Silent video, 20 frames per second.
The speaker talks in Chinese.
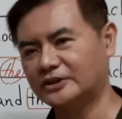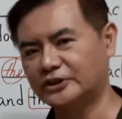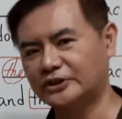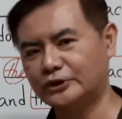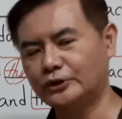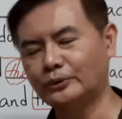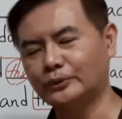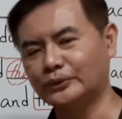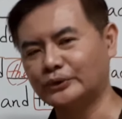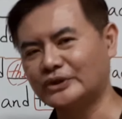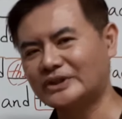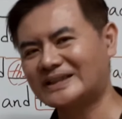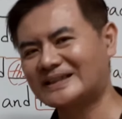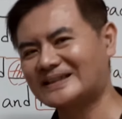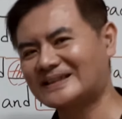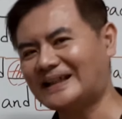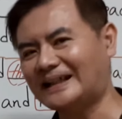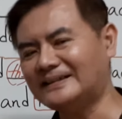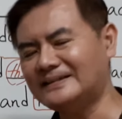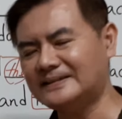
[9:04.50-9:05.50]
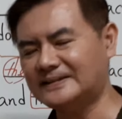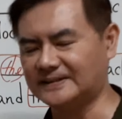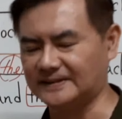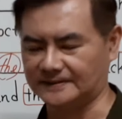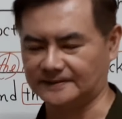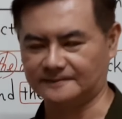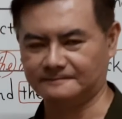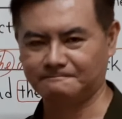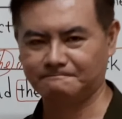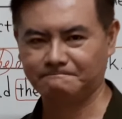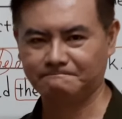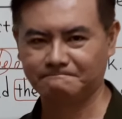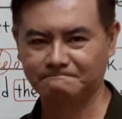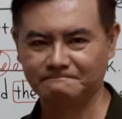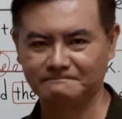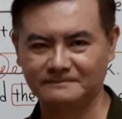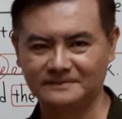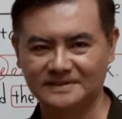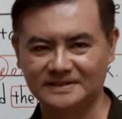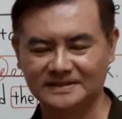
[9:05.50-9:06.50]
用于三者
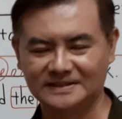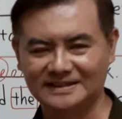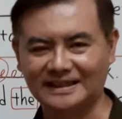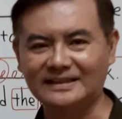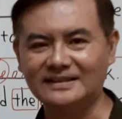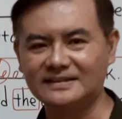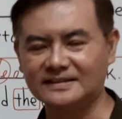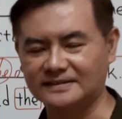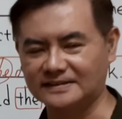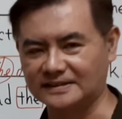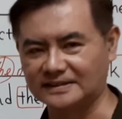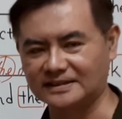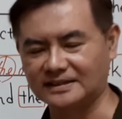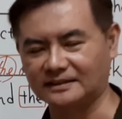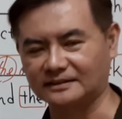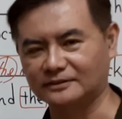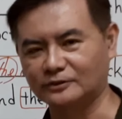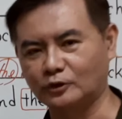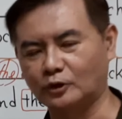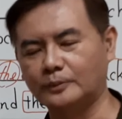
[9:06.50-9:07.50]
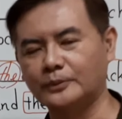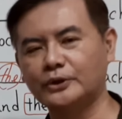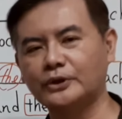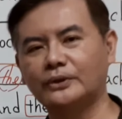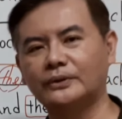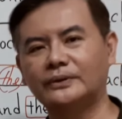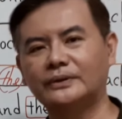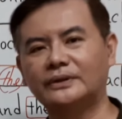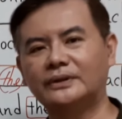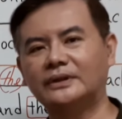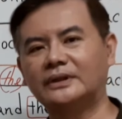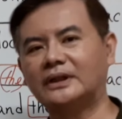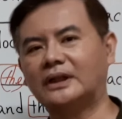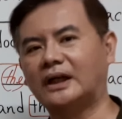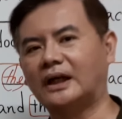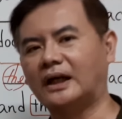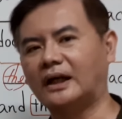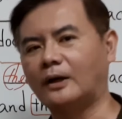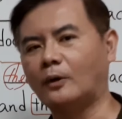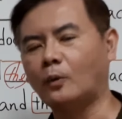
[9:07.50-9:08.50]
三者以上，我们用
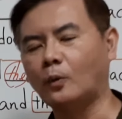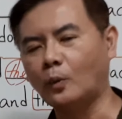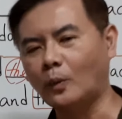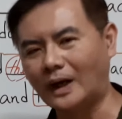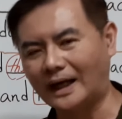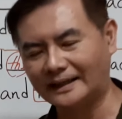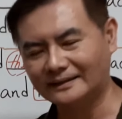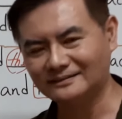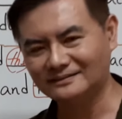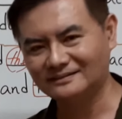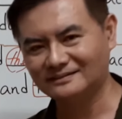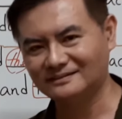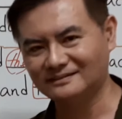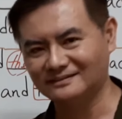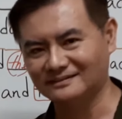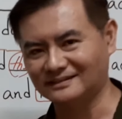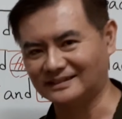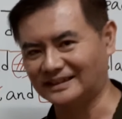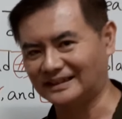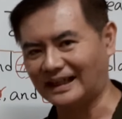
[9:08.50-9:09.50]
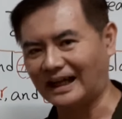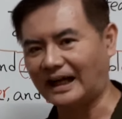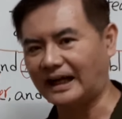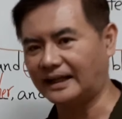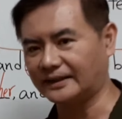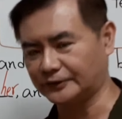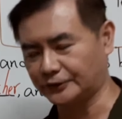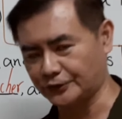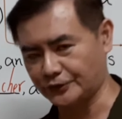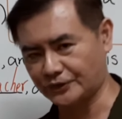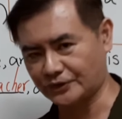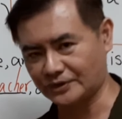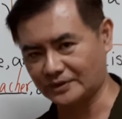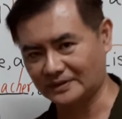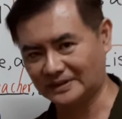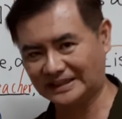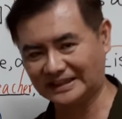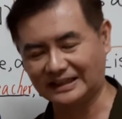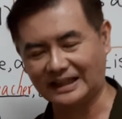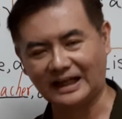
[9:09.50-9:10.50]
啊 one the others，
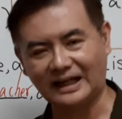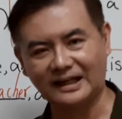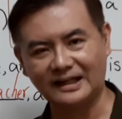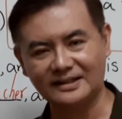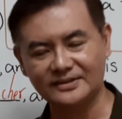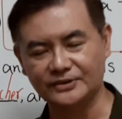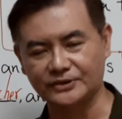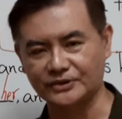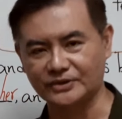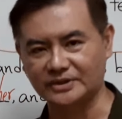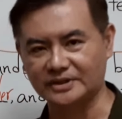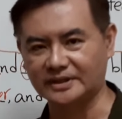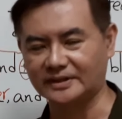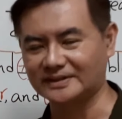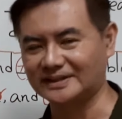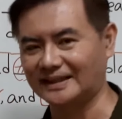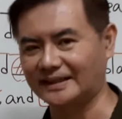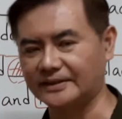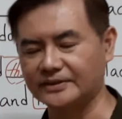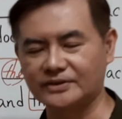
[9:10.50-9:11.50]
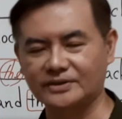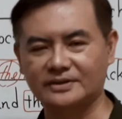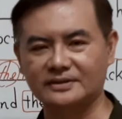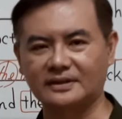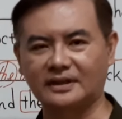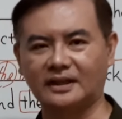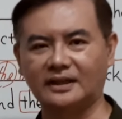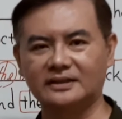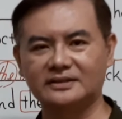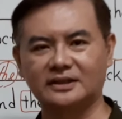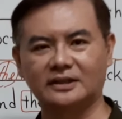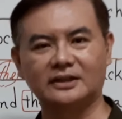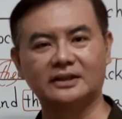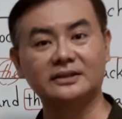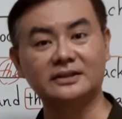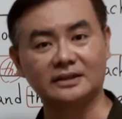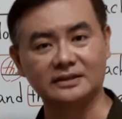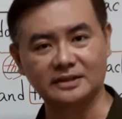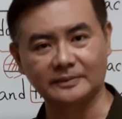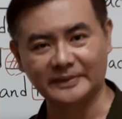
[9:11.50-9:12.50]
那个 others 一定要加 s 啊，而且而
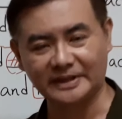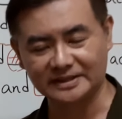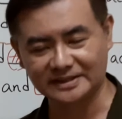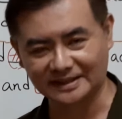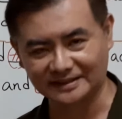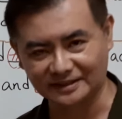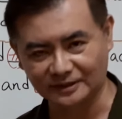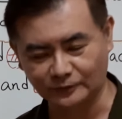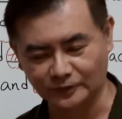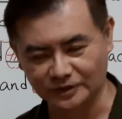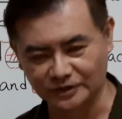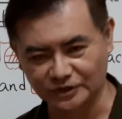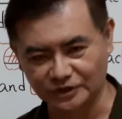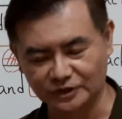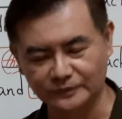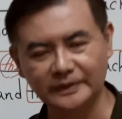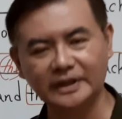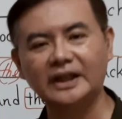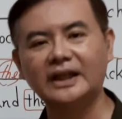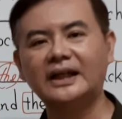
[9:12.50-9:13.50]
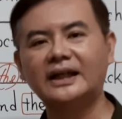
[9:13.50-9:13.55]
且前面要加定冠词，因为